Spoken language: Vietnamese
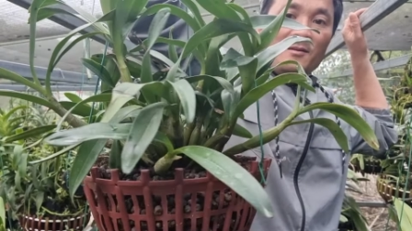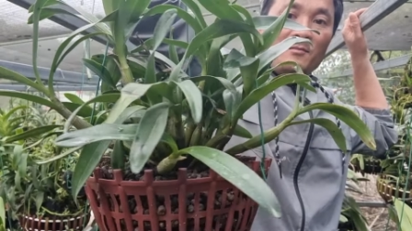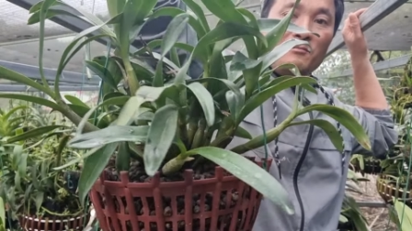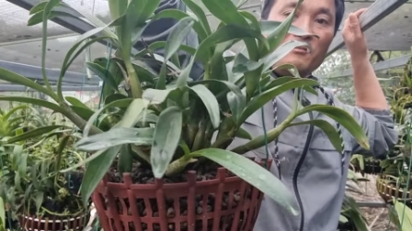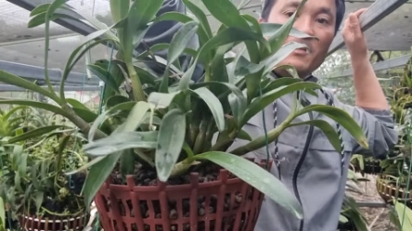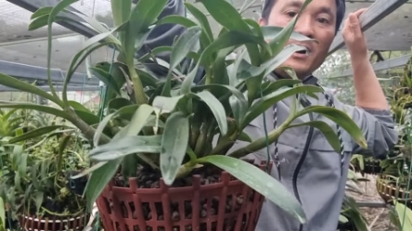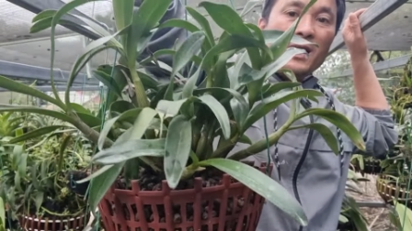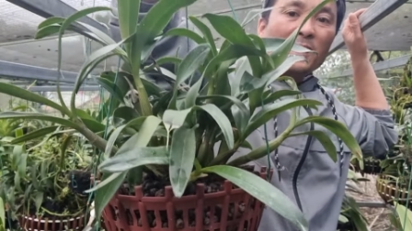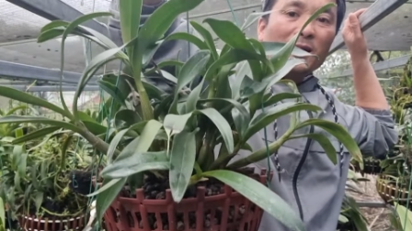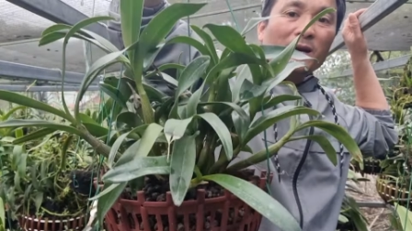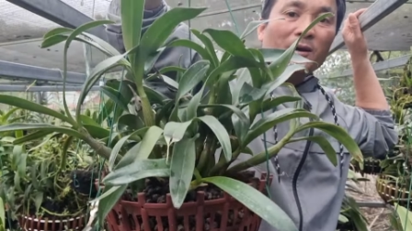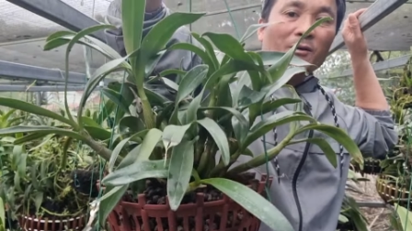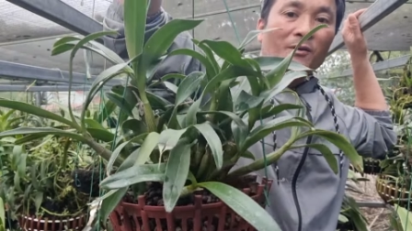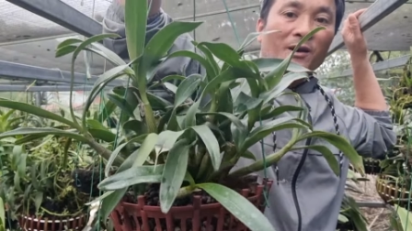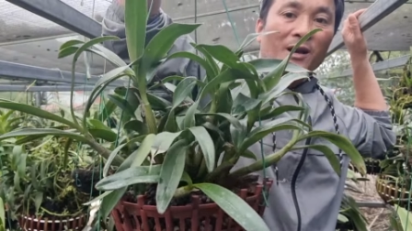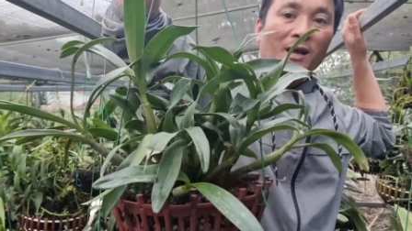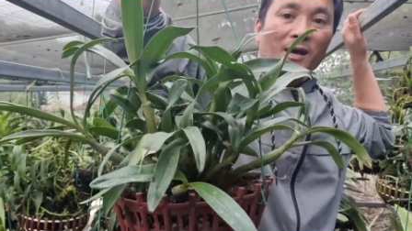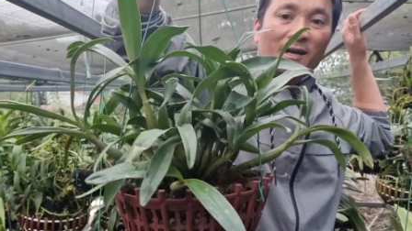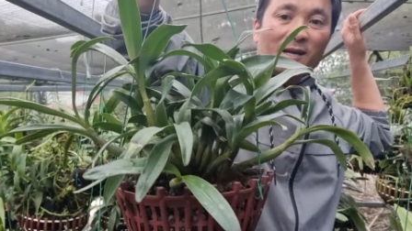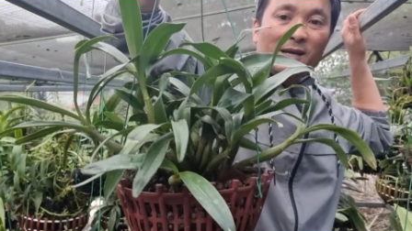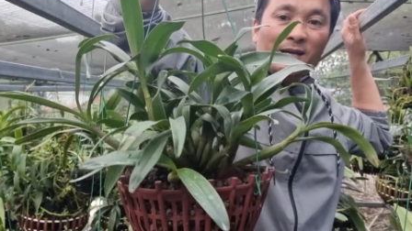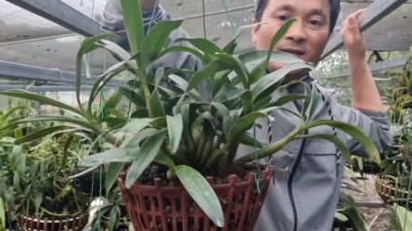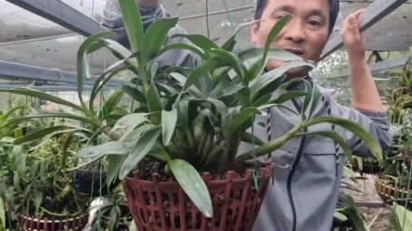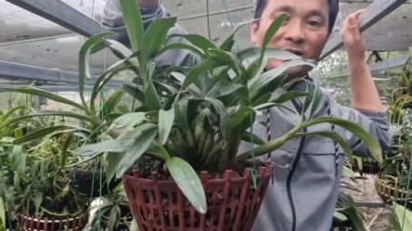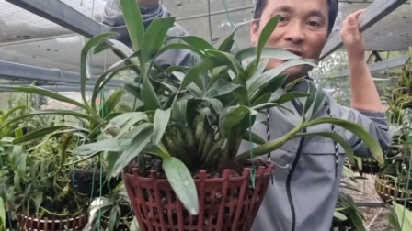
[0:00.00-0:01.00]
bác nào
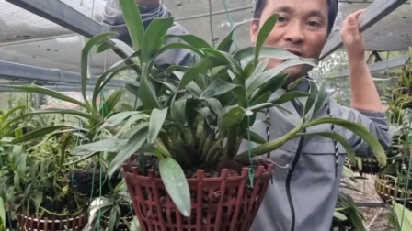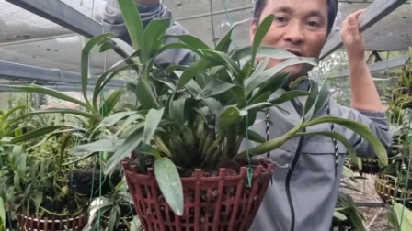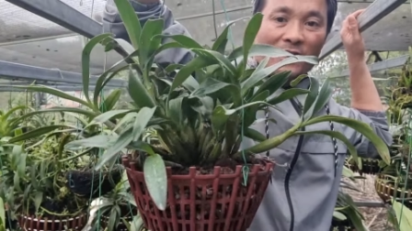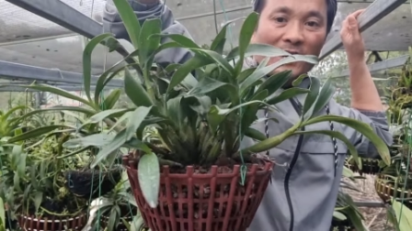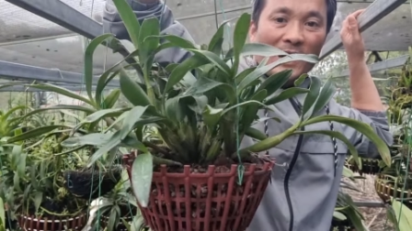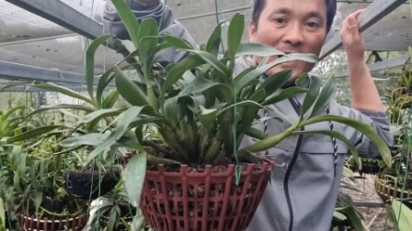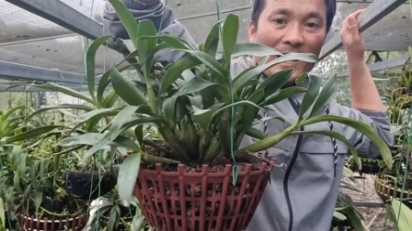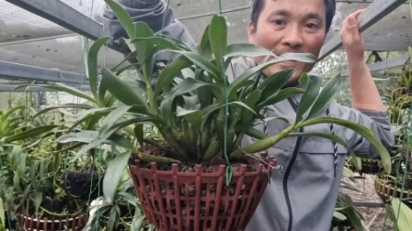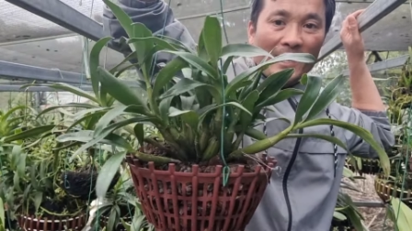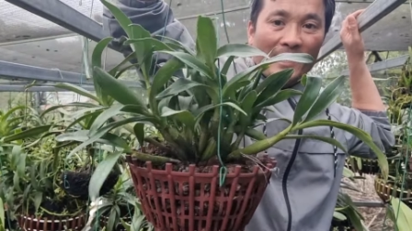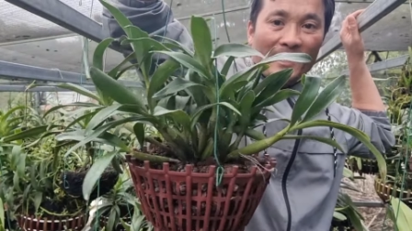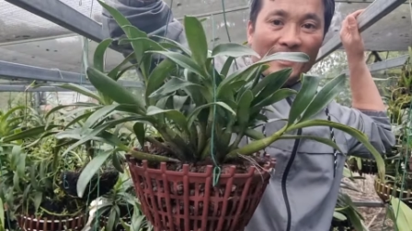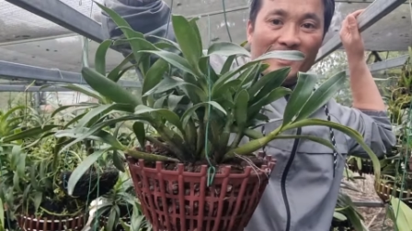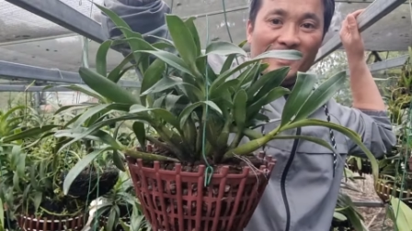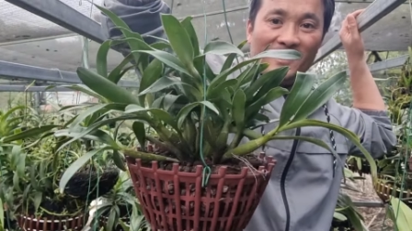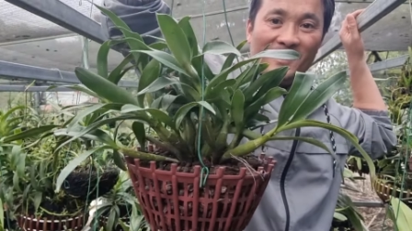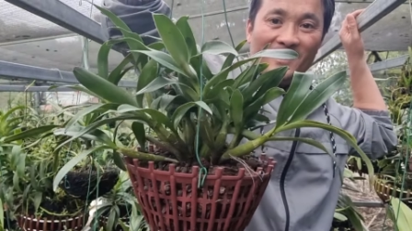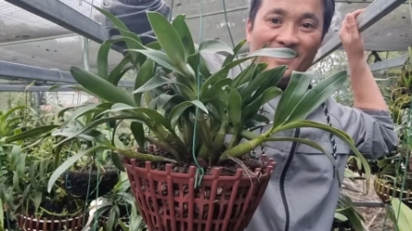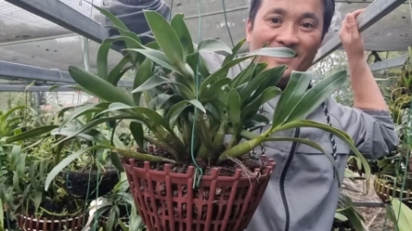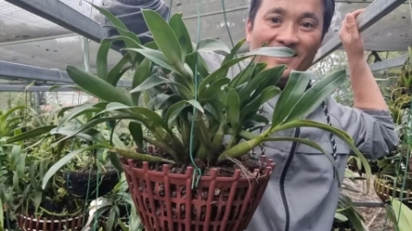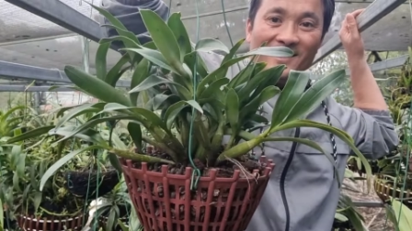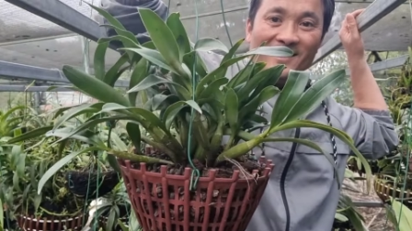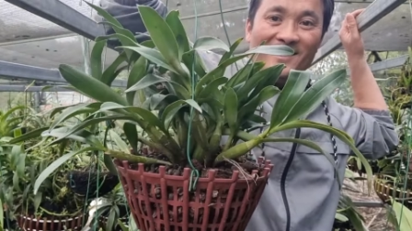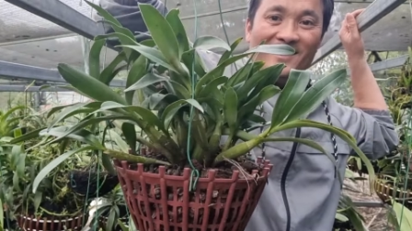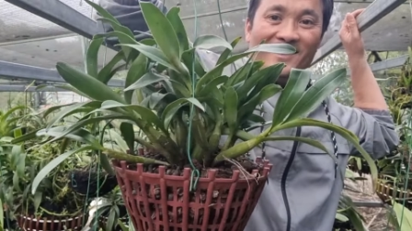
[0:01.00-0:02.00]
lấy cái giò này
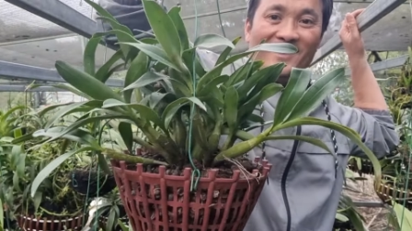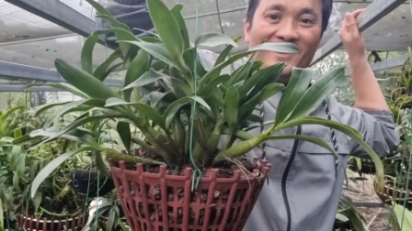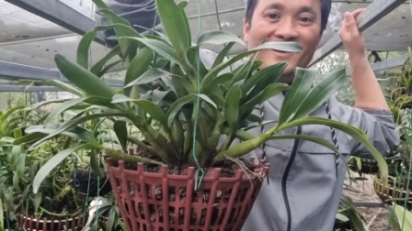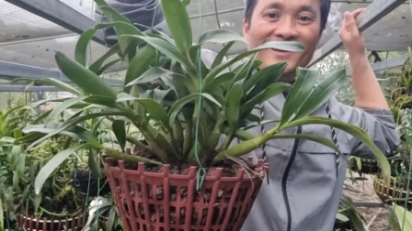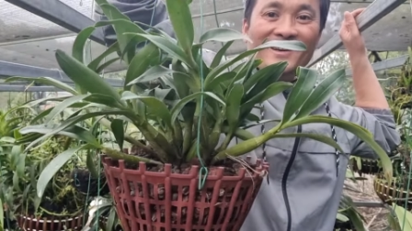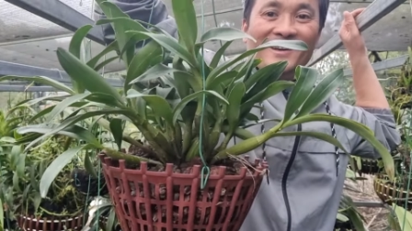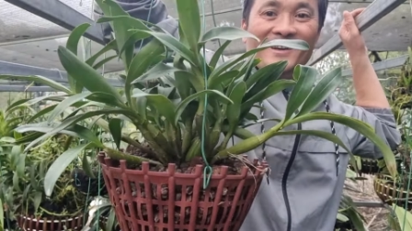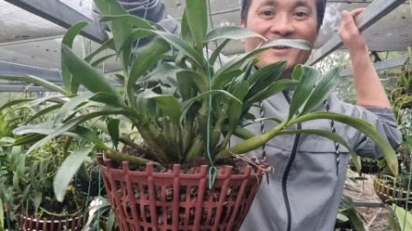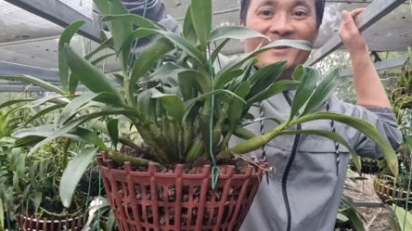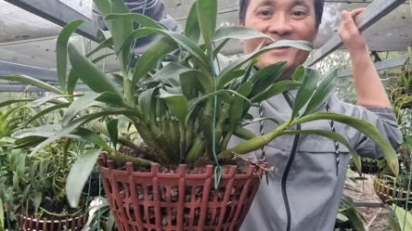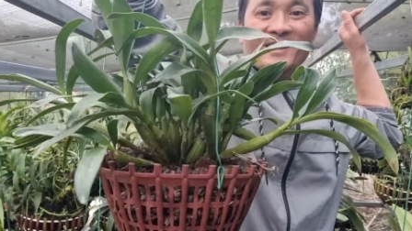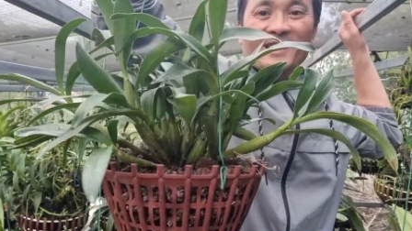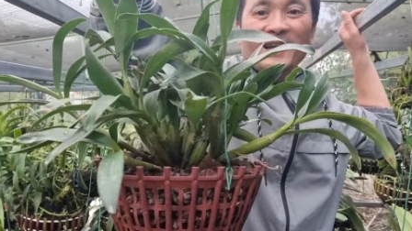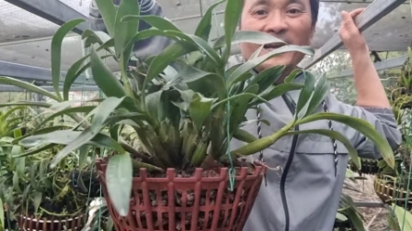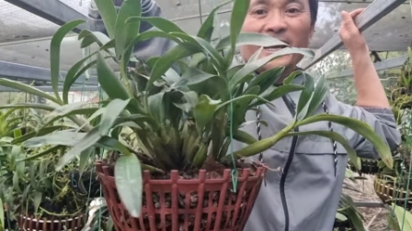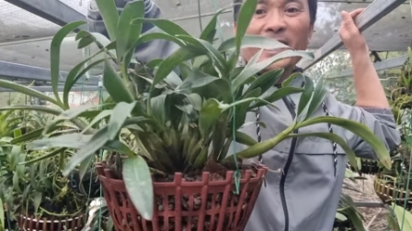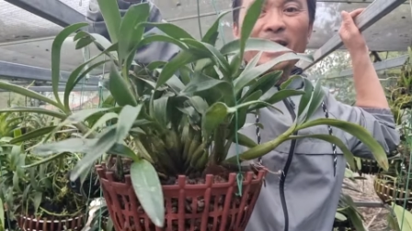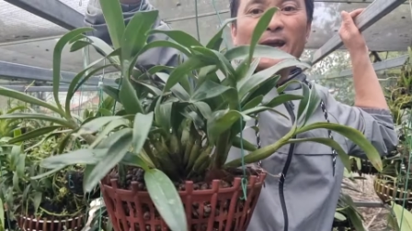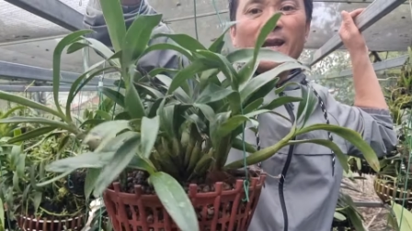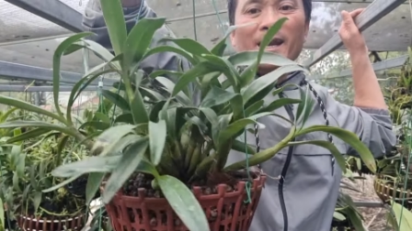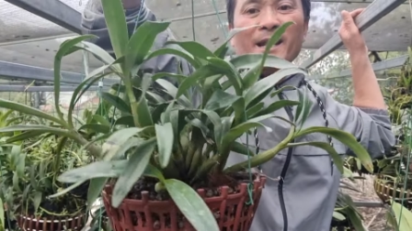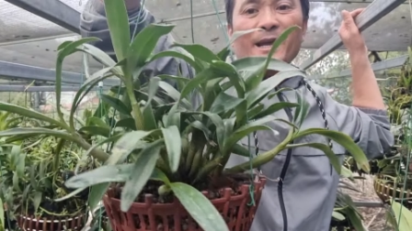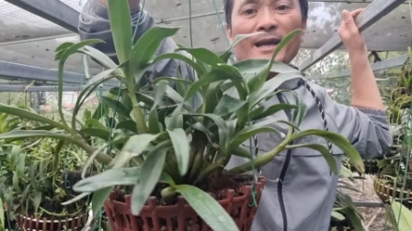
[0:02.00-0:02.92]
cái này